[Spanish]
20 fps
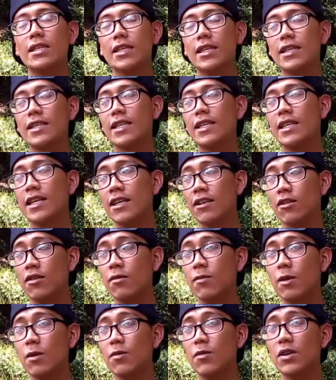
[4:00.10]
de enero,
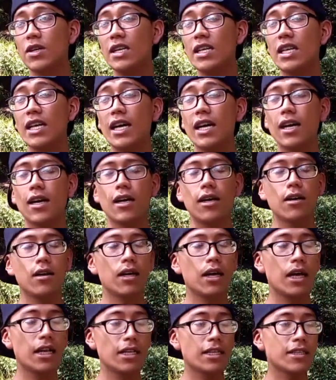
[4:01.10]
me voy a ir
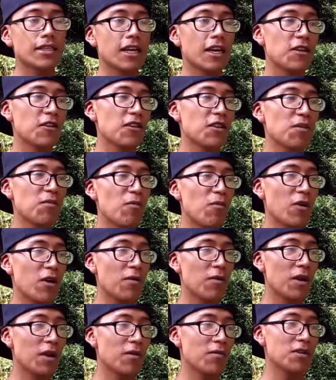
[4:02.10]
al estado de
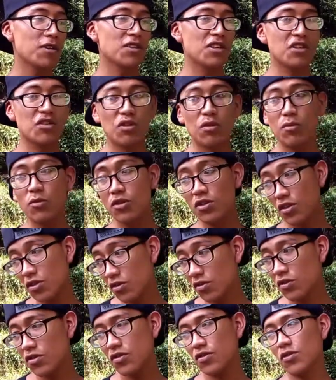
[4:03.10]
Puebla, me siento muy
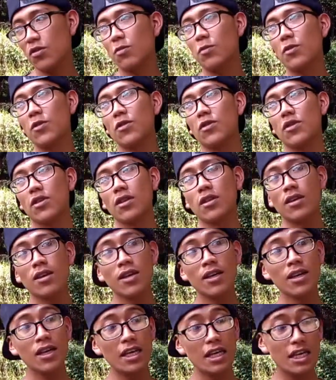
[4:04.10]
orgulloso por
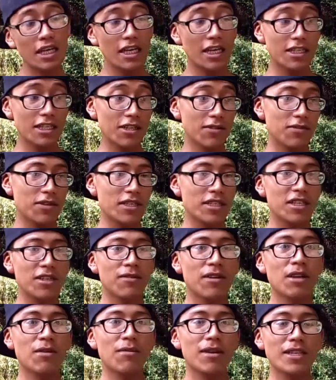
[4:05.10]
ir a ese
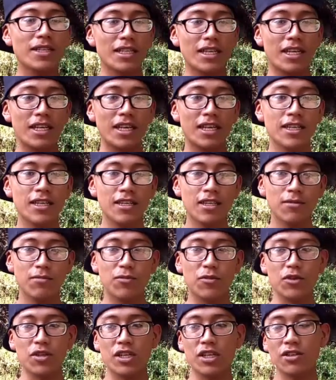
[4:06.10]
festival más que nada,
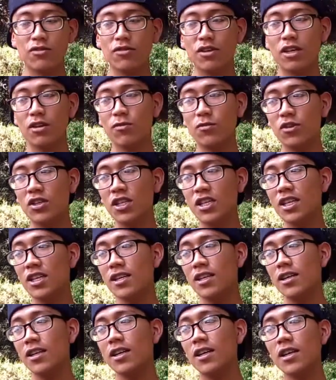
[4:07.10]
porque es una armonía
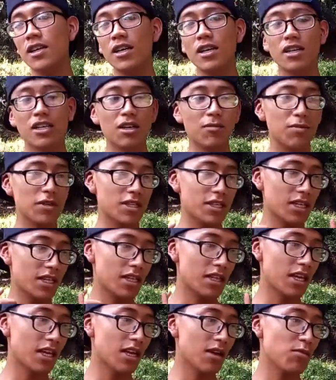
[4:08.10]

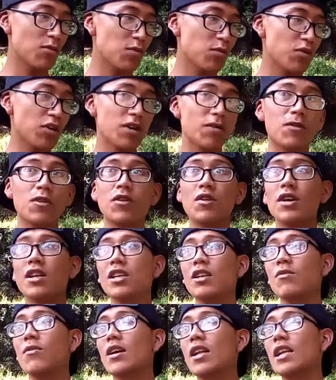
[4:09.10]
representar a mi pueblo a
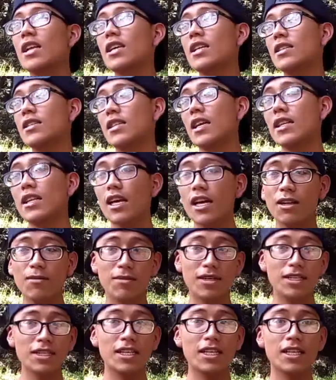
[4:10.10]
nivel estatal
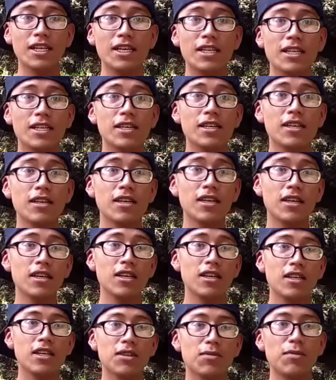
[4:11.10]
más que nada
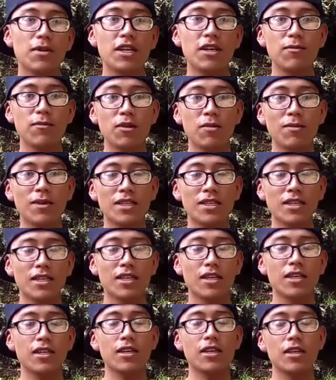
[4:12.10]
y esperemos más que
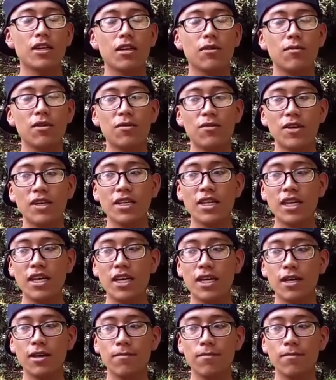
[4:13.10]
nada que me vaya